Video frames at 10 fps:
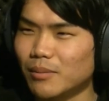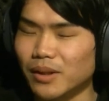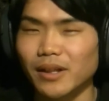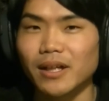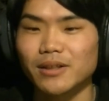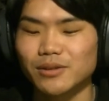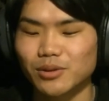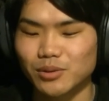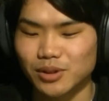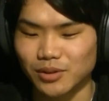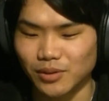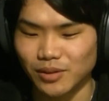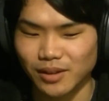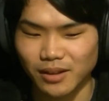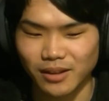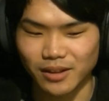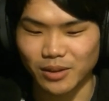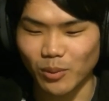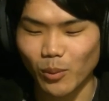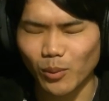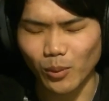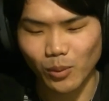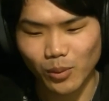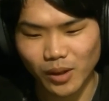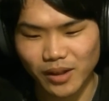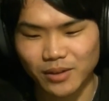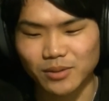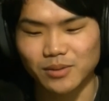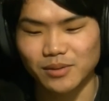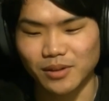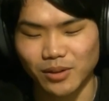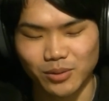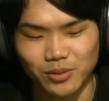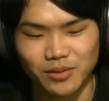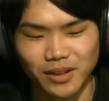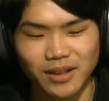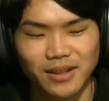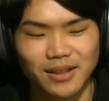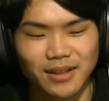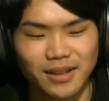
まあ、体育教師の方に怒られるっていうなんか